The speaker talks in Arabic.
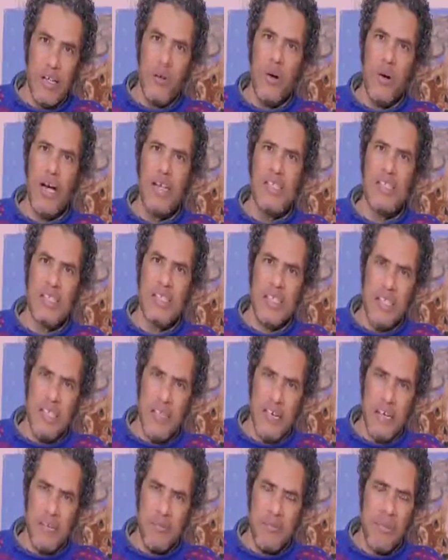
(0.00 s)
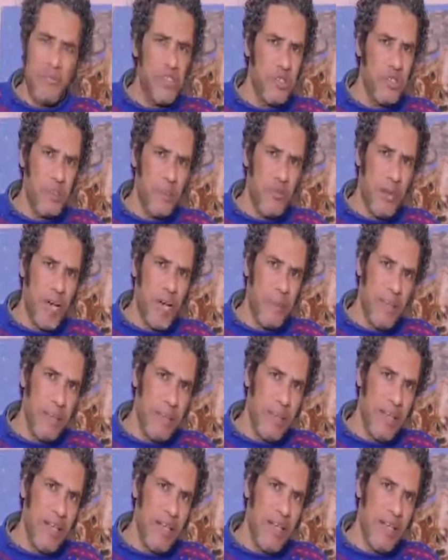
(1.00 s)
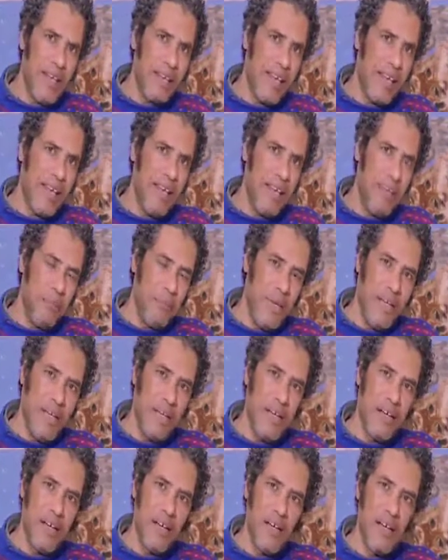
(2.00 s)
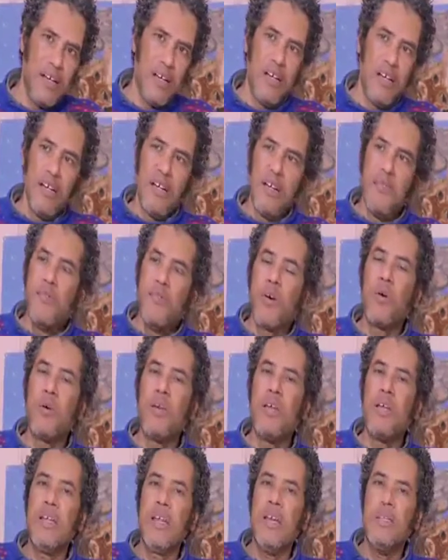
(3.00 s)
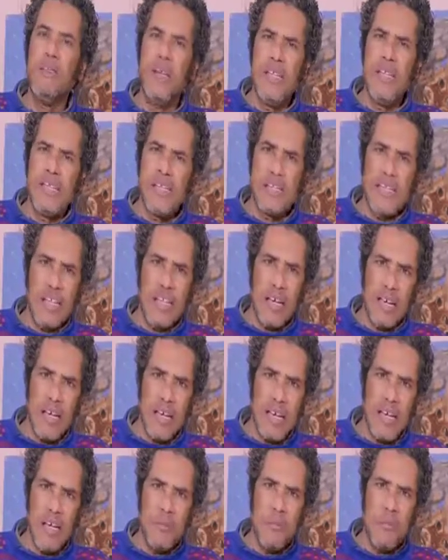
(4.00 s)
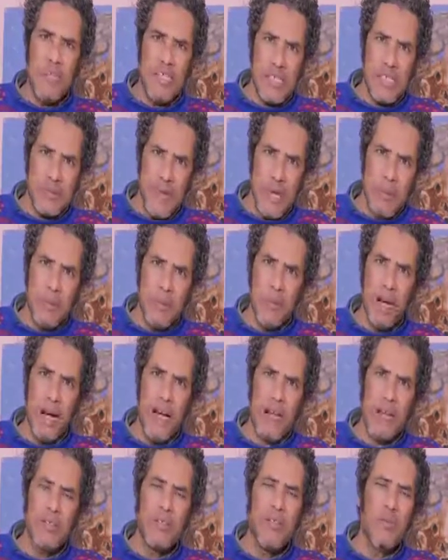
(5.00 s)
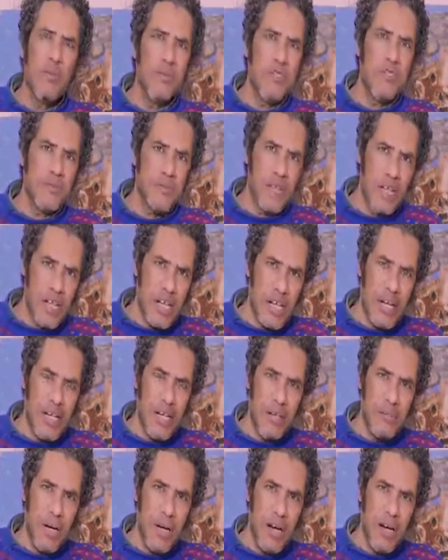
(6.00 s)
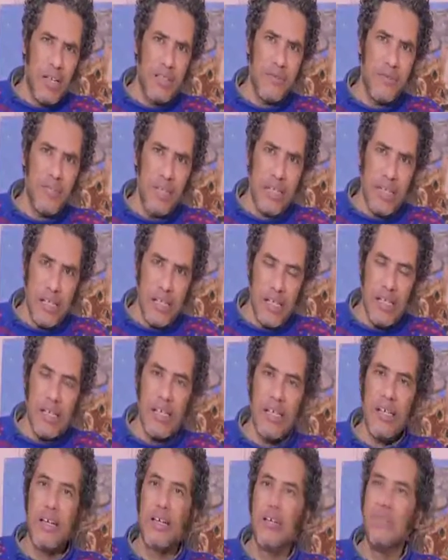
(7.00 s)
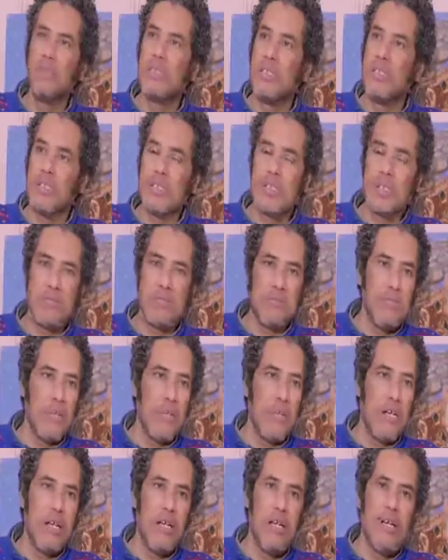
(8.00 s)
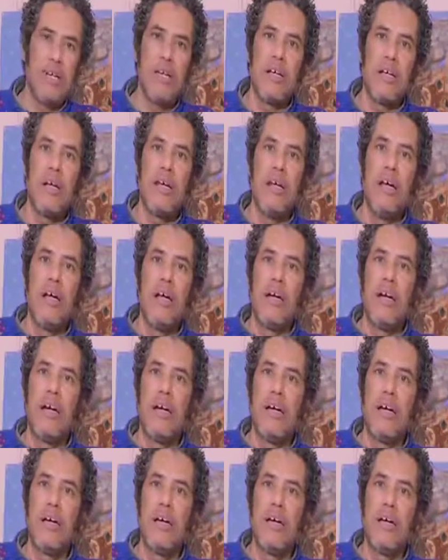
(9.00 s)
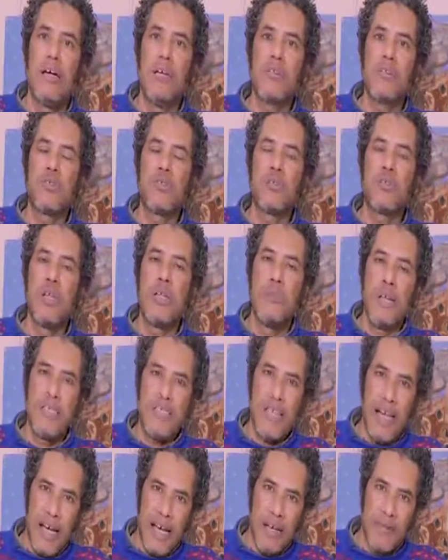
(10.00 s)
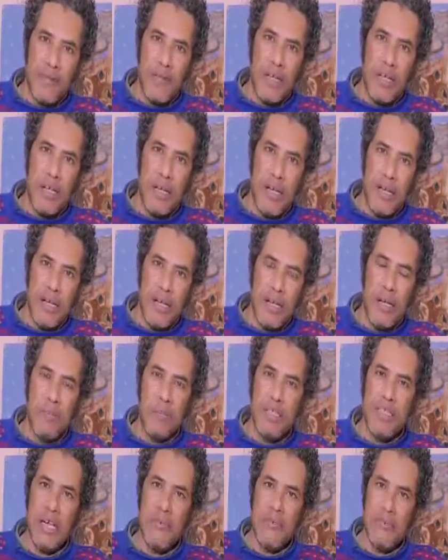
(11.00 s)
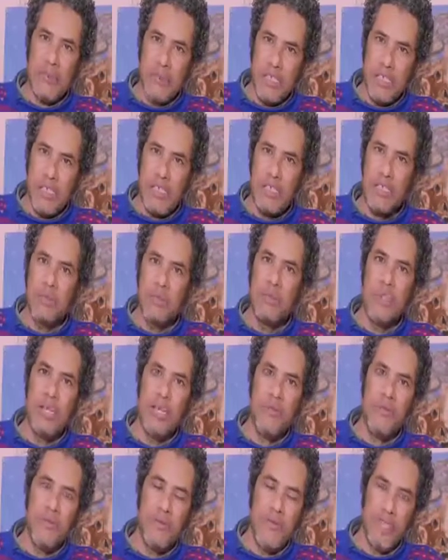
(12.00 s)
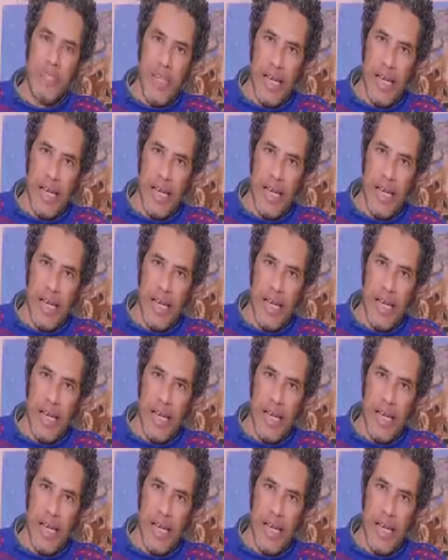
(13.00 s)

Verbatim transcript: وعايزين نعرف مفيش دفعة قبل مننا هنتعلم منها فكنا نحب ننزل القاهرة لما نسمع بمعرض نروح نتفرج على المعارض في القاهرة ونزور آه، آه، المتاحف في القاهرة المتحف المصري ومتحف الفن